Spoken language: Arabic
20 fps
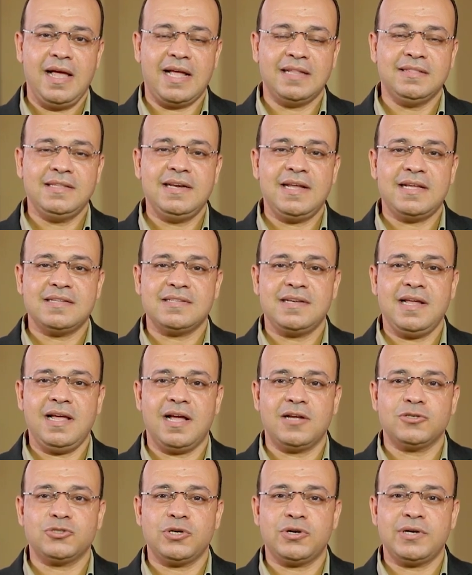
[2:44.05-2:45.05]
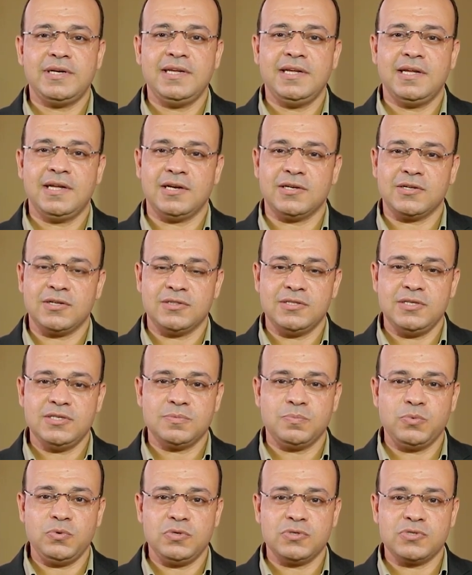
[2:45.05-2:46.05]
عندنا أسلحة أشار لها
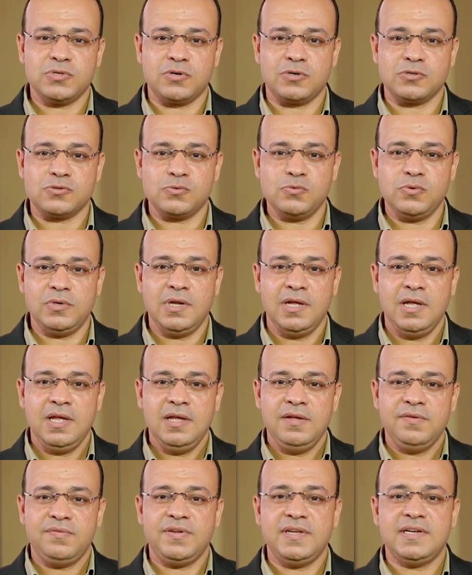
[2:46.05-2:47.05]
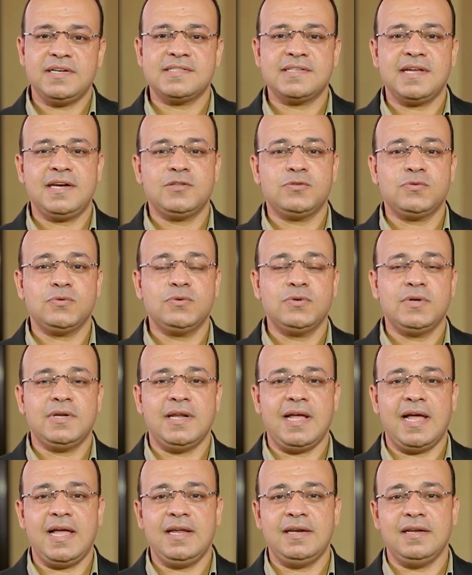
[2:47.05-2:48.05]
القديس بولس الرسول في رسالته
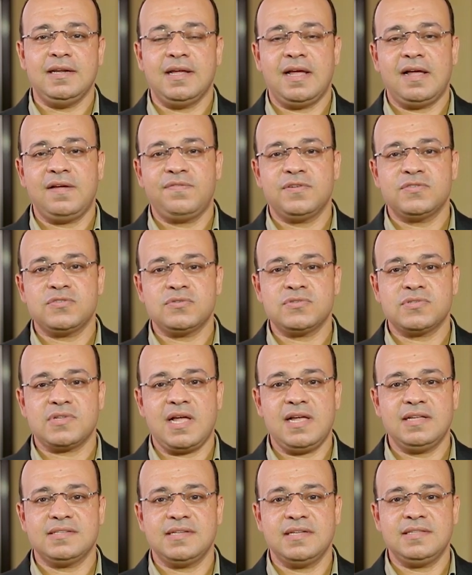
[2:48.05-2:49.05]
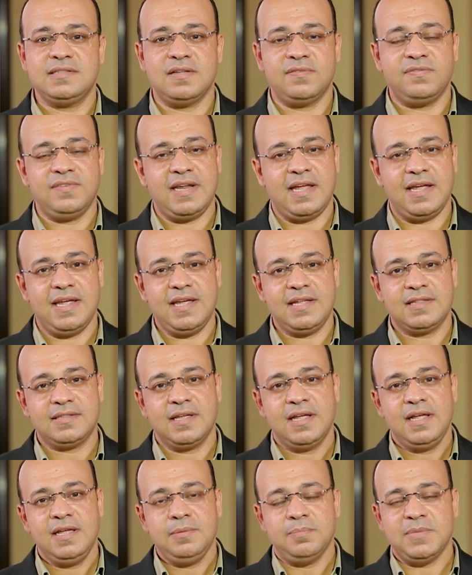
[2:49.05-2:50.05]
لأهل أفسس صحاح 6 في الآيات
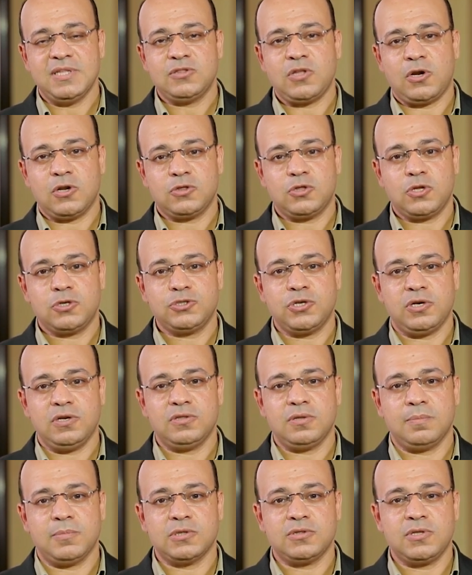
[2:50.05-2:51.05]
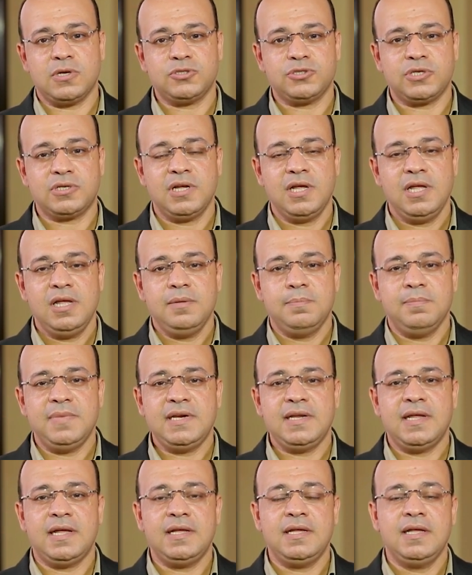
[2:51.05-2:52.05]
من 13 ل 18
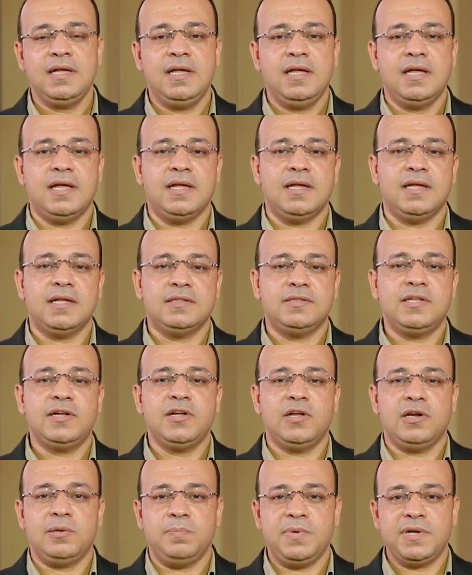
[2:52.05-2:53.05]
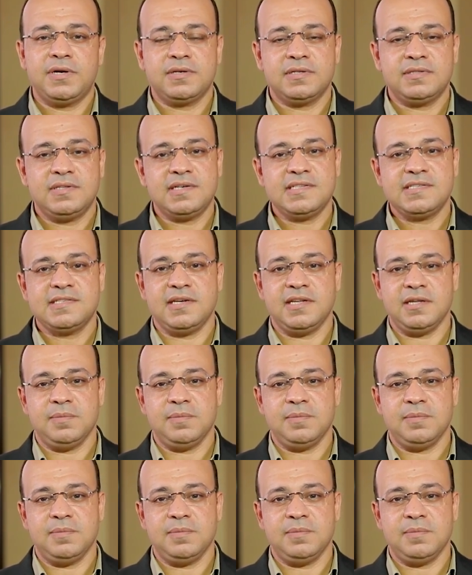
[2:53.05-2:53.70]
منها آه، درع البر ترس